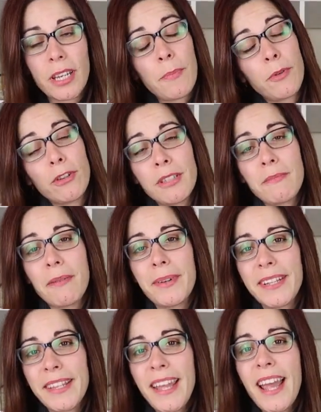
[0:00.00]
y
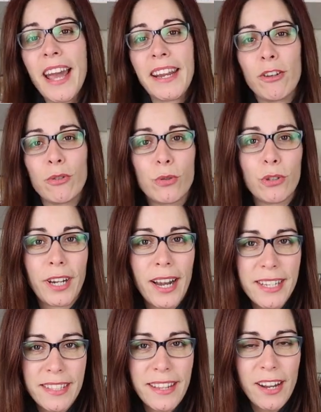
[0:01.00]
próximamente haré los
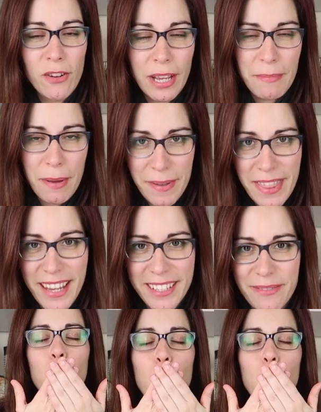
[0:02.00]
tutoriales de lo que me pidáis.